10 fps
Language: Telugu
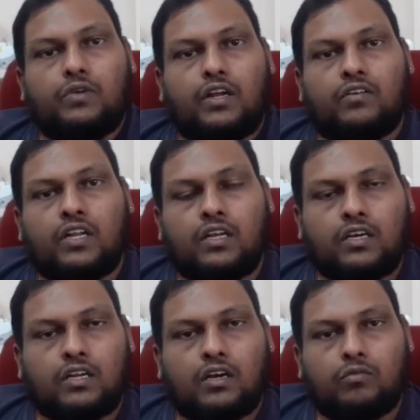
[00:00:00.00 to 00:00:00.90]
మీరు
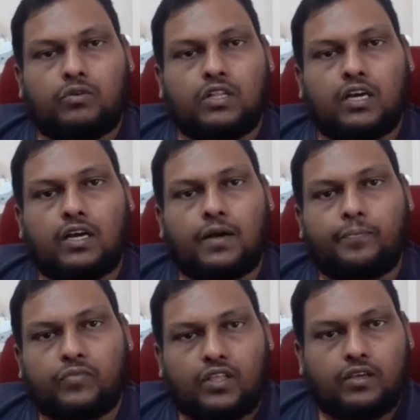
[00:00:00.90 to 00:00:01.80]
ఎవరైనా కనుక ఇప్పుడు దాకా
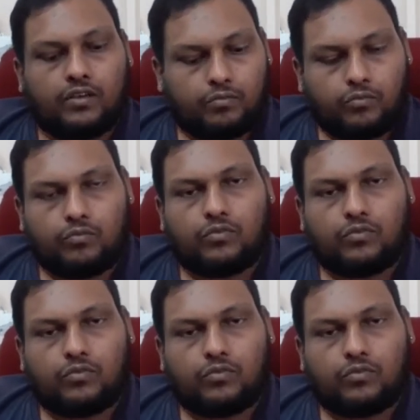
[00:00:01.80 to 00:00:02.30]
ఈ